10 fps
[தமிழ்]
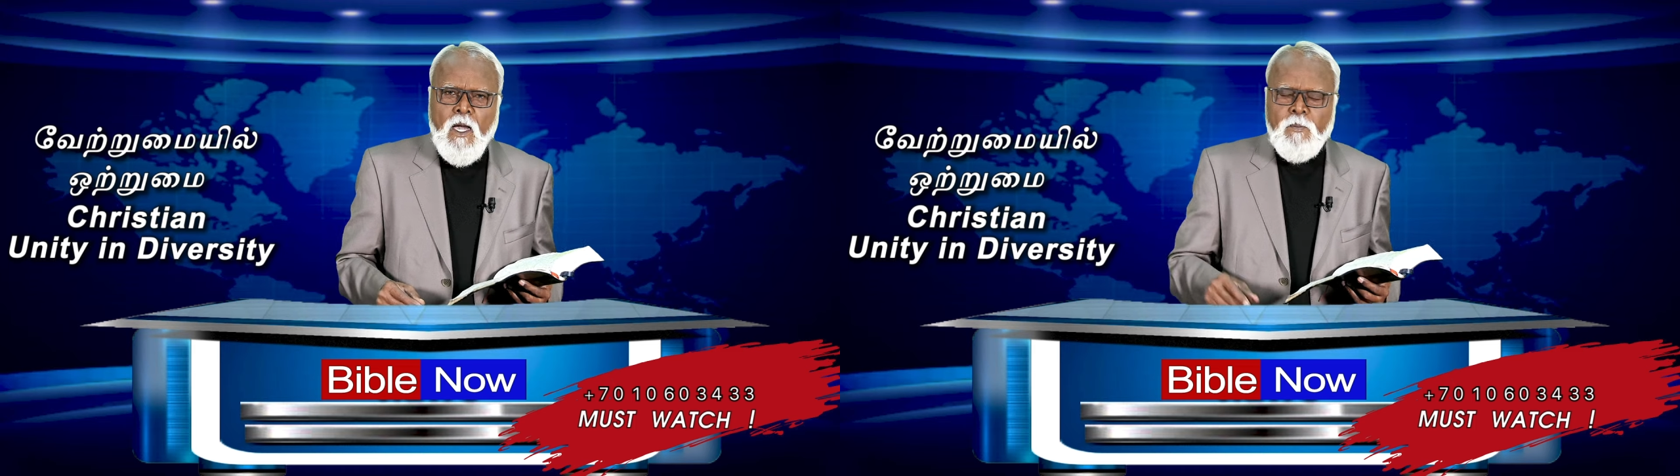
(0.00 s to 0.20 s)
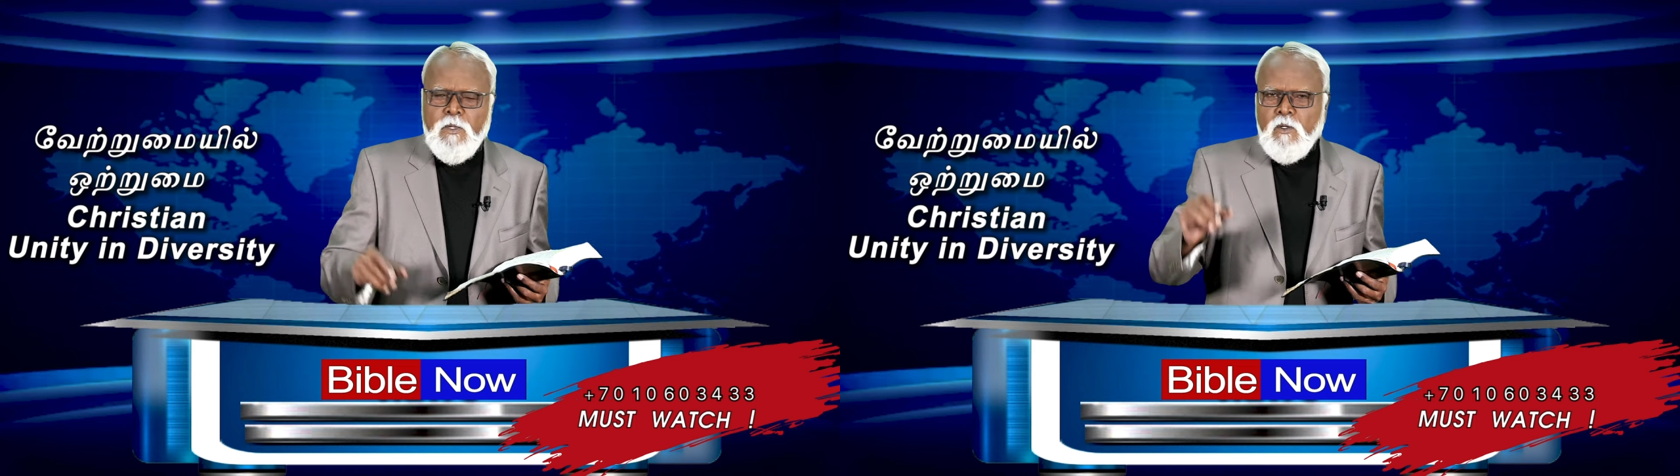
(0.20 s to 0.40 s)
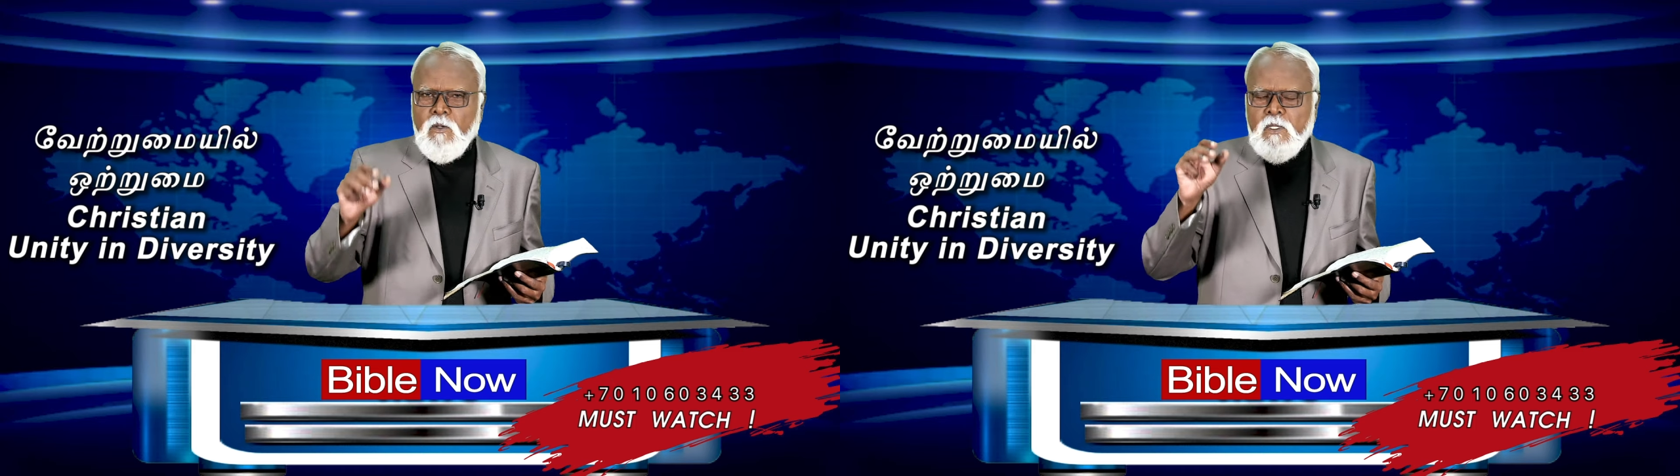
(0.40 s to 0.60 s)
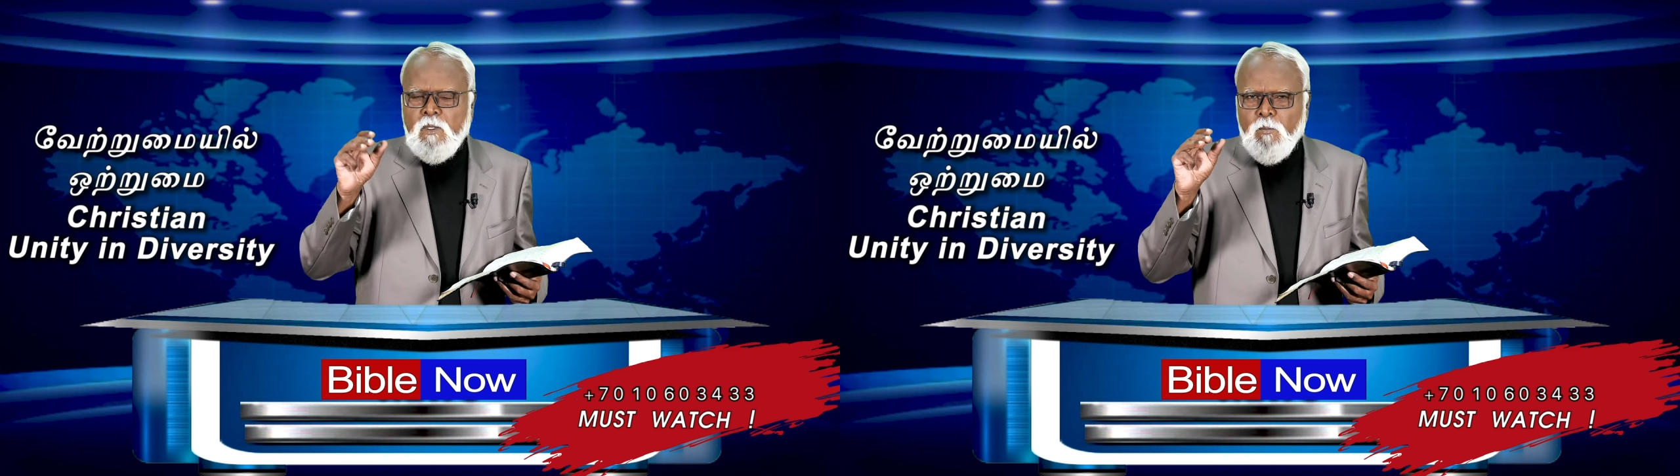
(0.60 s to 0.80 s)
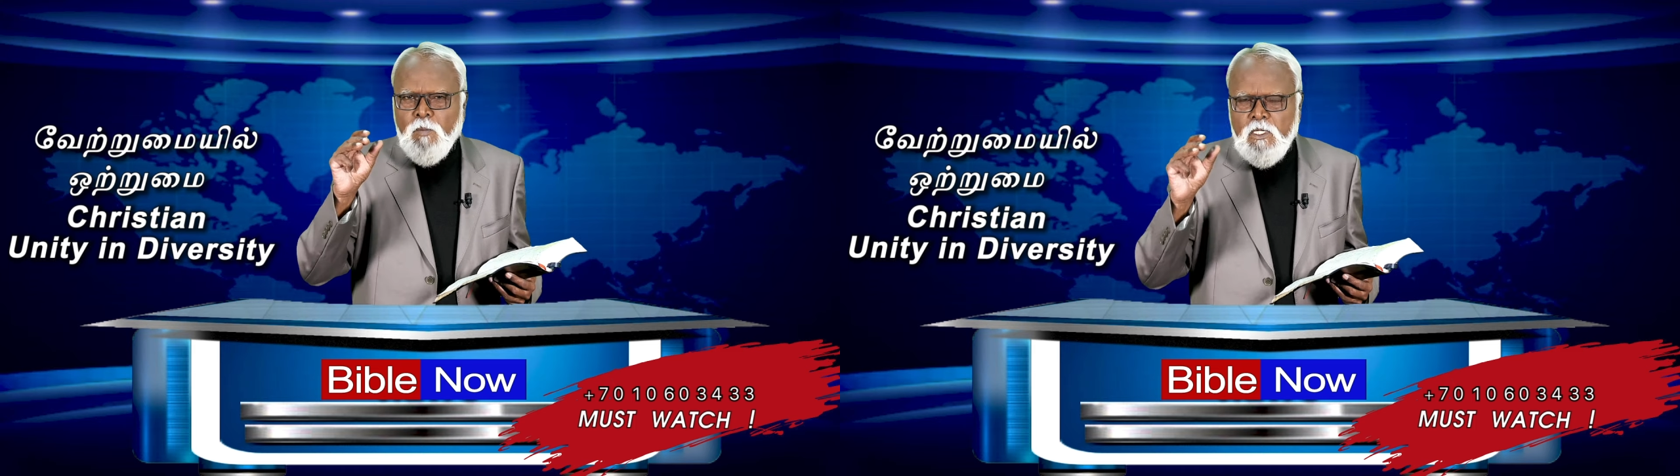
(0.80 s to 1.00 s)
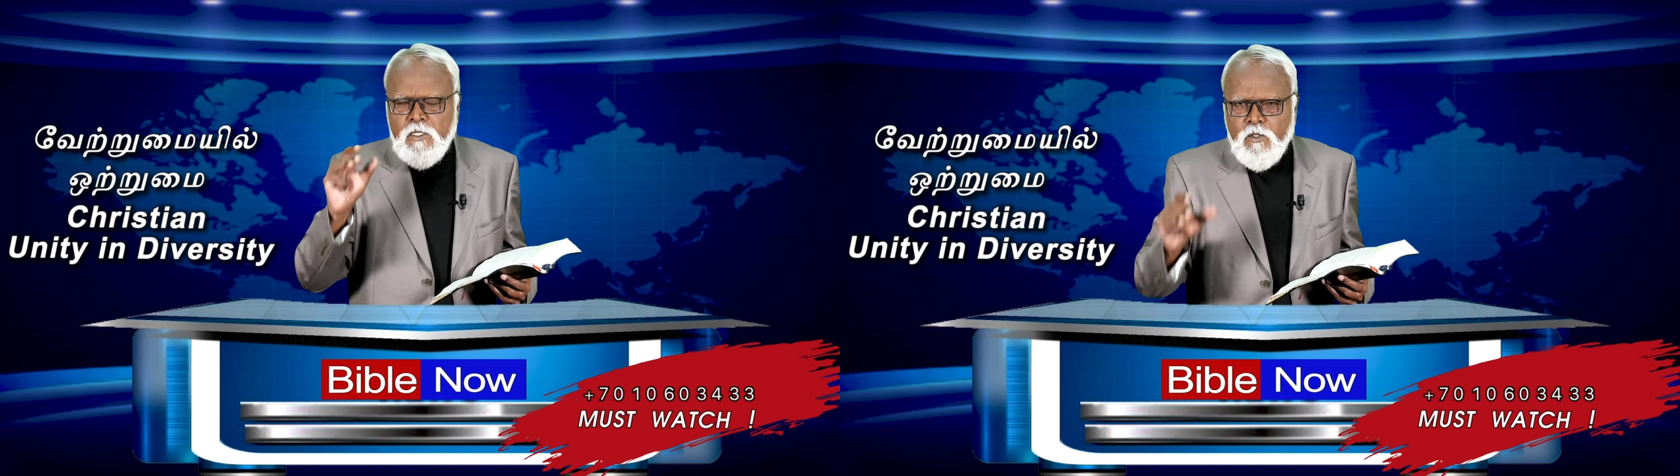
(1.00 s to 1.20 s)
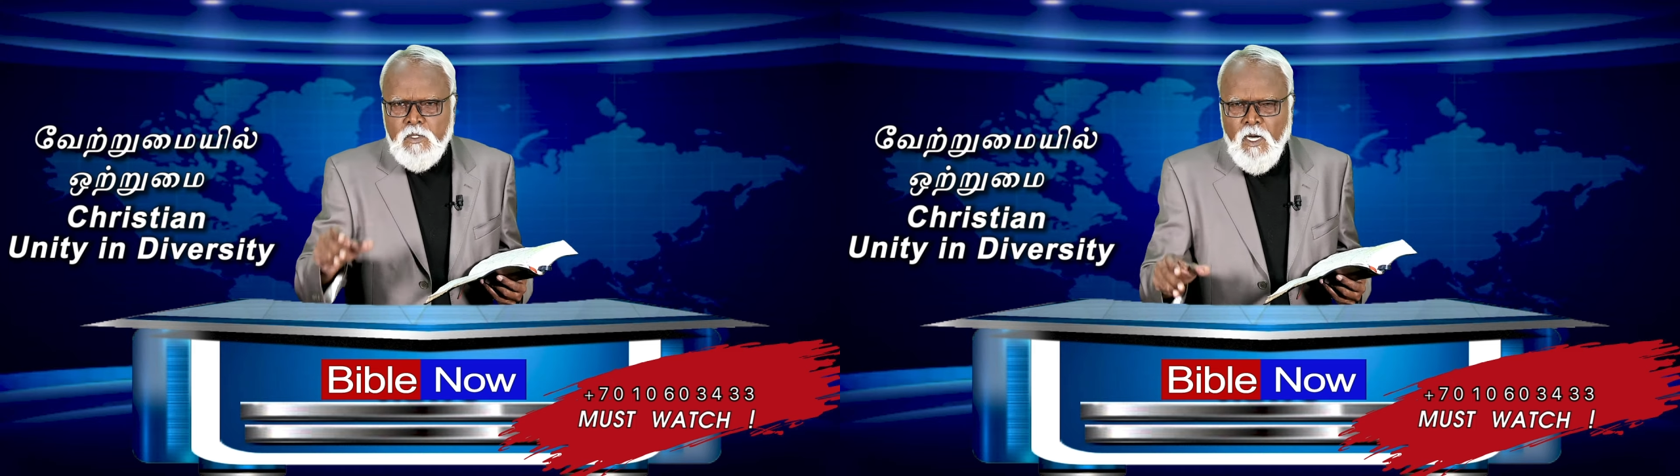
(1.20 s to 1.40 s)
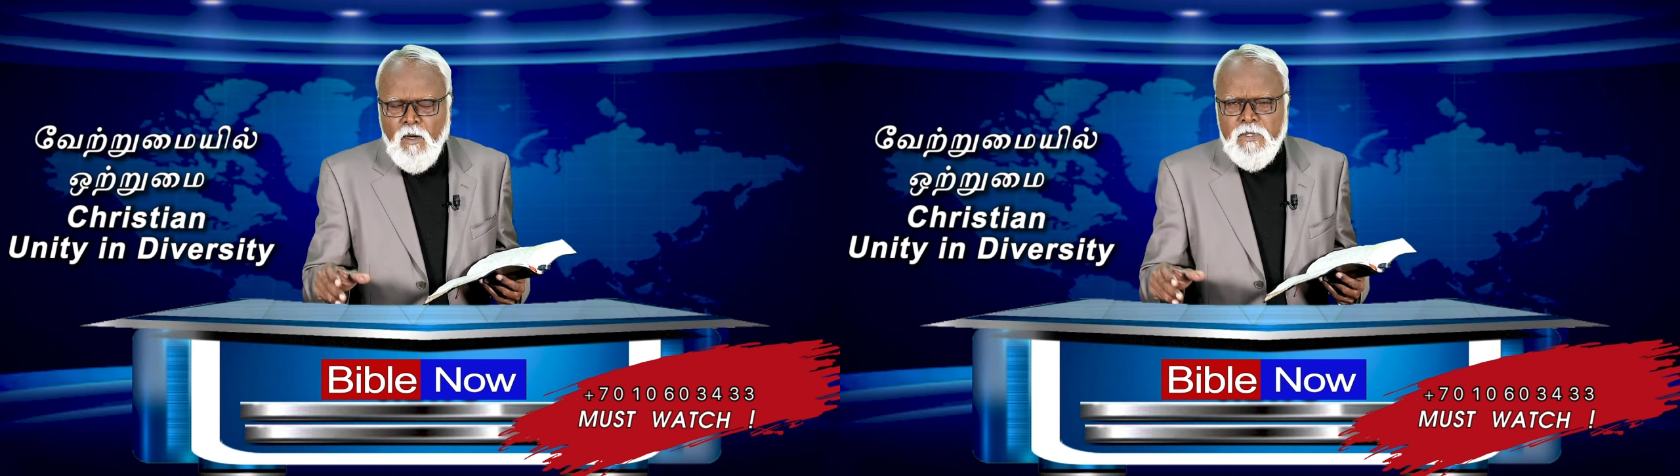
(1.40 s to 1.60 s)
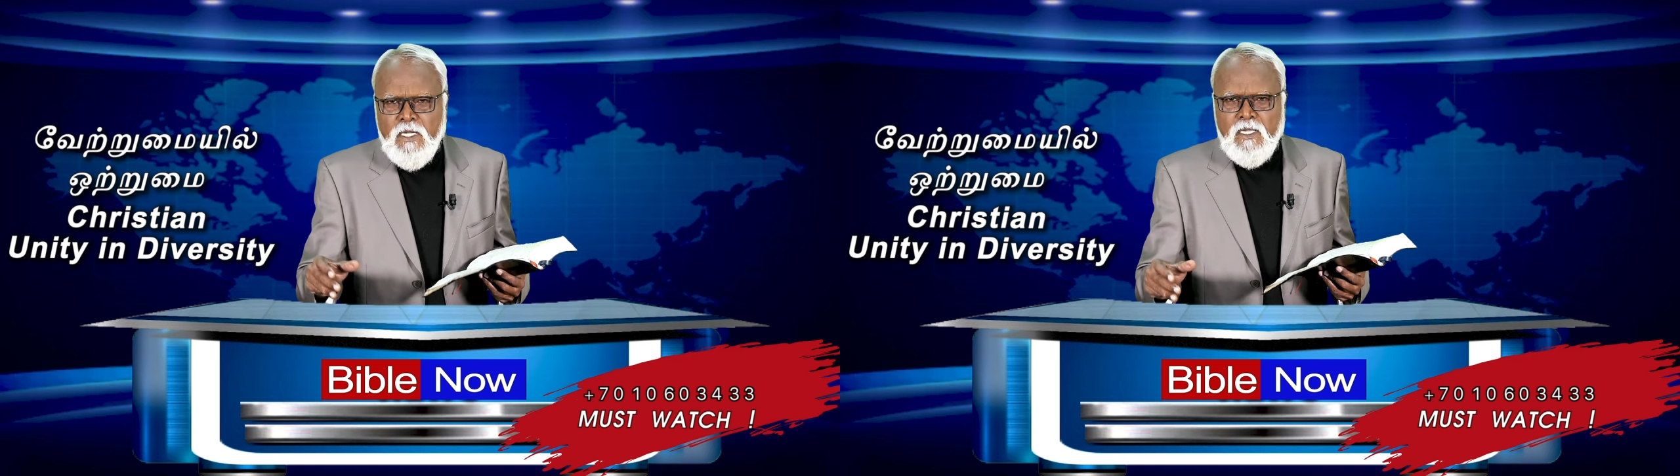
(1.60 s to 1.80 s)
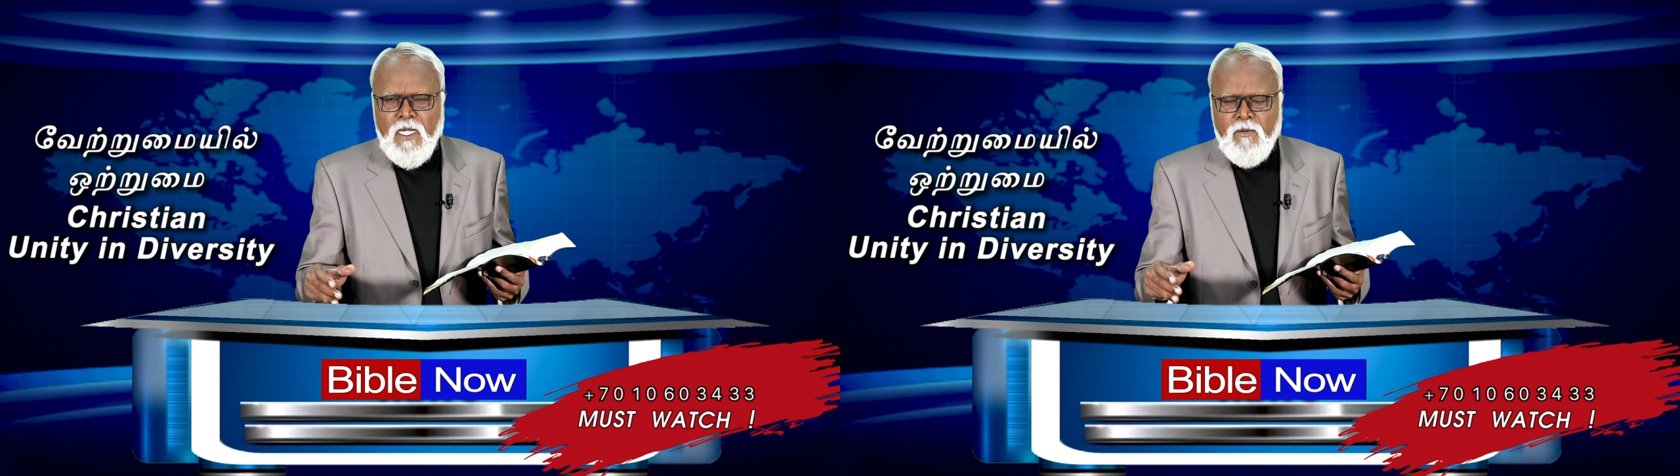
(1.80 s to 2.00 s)
அப்போ பரிசுத்த
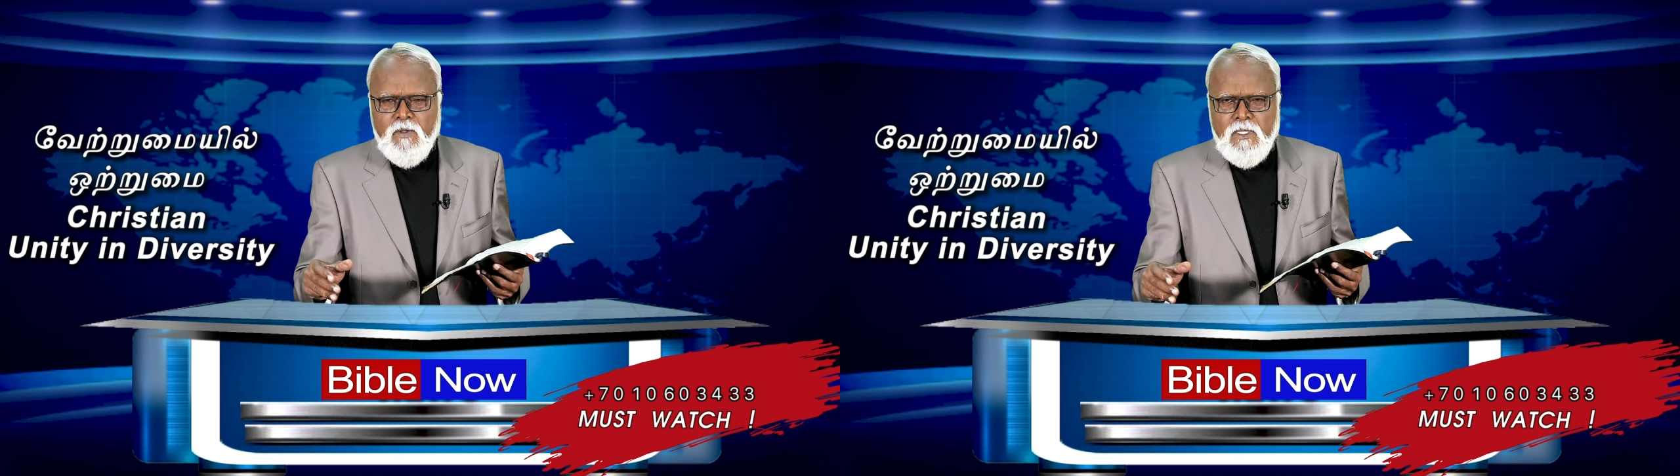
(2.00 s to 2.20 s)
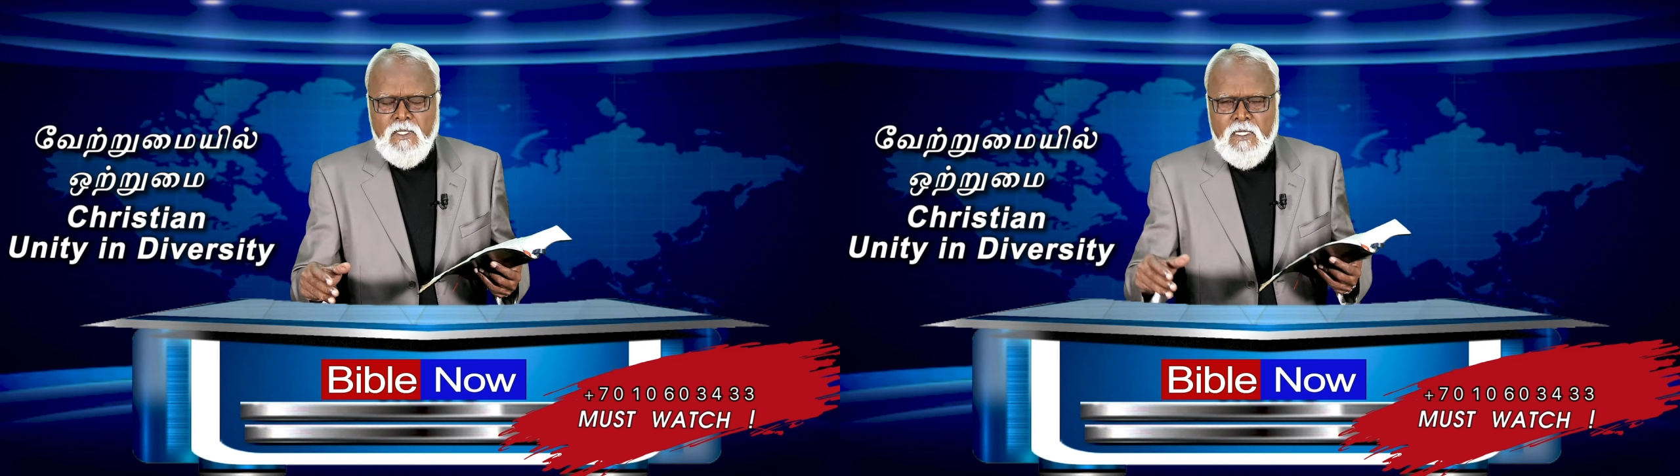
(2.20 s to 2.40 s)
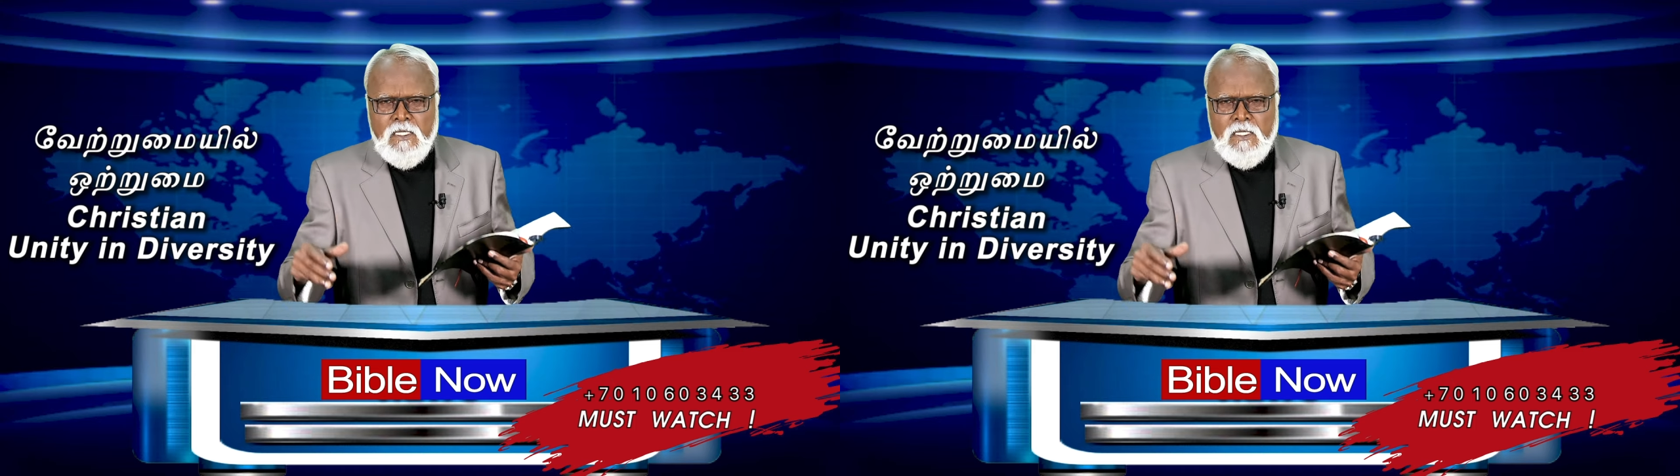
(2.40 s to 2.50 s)
ஆவியை தேவன்